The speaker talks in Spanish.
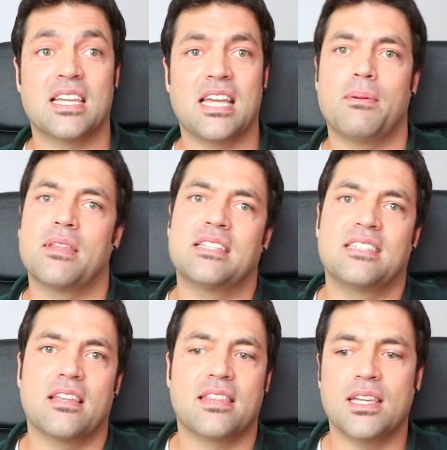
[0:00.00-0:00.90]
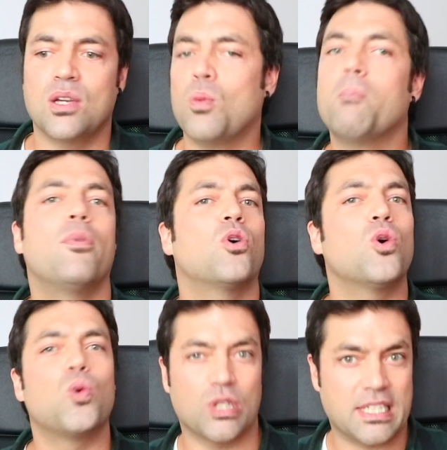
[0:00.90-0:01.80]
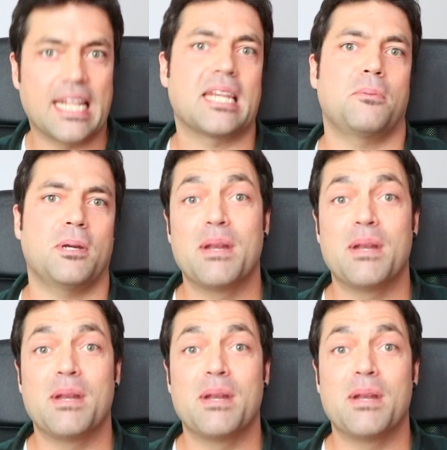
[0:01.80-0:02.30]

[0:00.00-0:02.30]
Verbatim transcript: que a veces se hace un poco cuesta arriba.